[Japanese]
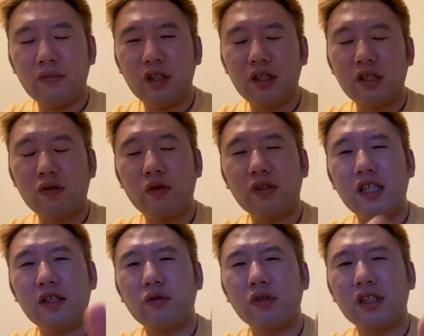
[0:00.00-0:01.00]
えそれを手
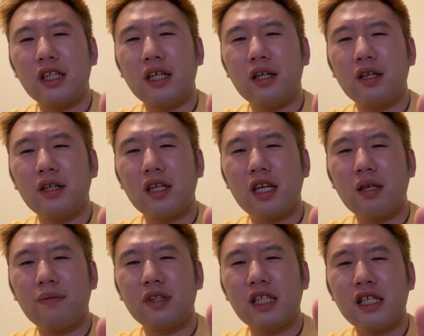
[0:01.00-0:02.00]
に取った、え
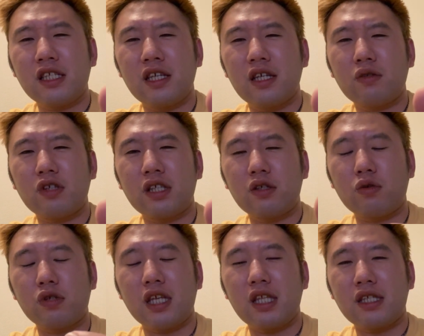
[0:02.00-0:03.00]
男性そして女
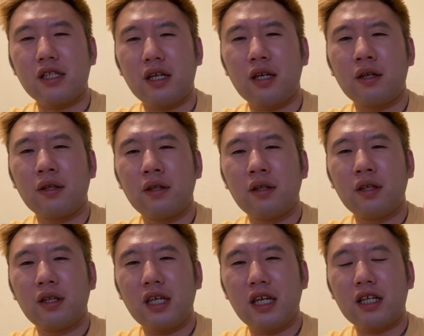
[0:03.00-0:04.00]
性ですね、
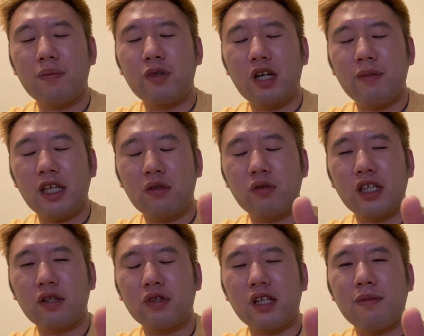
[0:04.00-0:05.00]
えカップラーメンいろんな
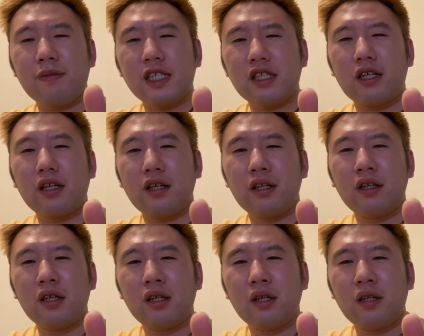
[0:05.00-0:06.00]
人食べますから、
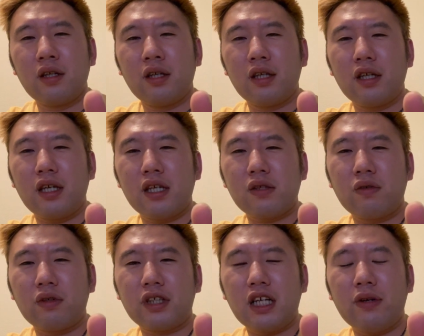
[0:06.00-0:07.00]
えそ
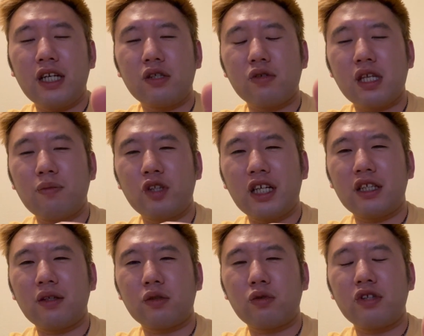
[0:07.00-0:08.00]
の可愛い女性も中
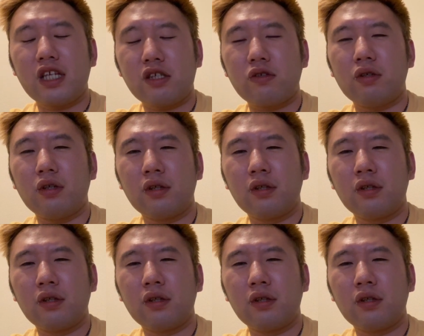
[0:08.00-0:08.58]
には取るでしょ